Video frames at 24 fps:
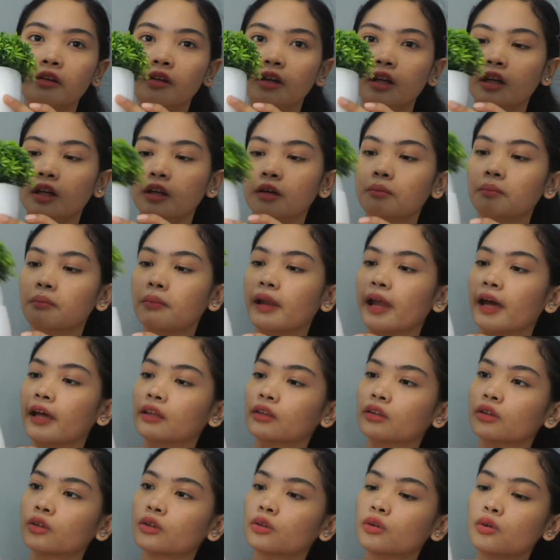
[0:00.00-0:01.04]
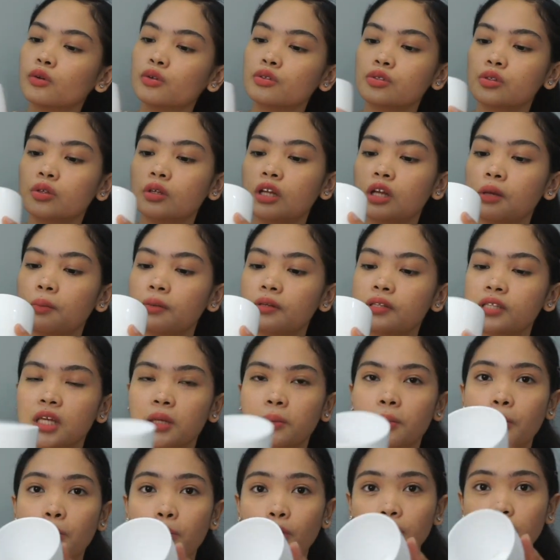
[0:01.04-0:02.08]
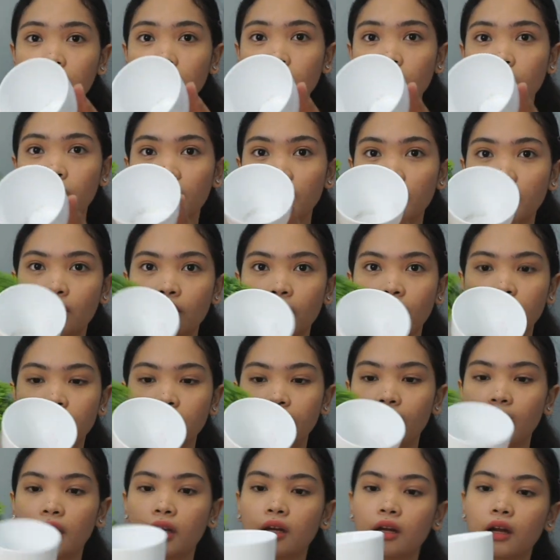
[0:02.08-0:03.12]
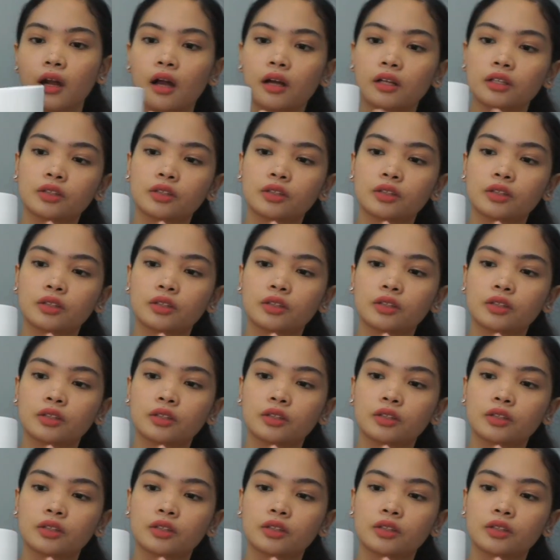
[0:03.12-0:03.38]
niya na ng plant or kung gusto niya lipat sa iba, pwede ito maging container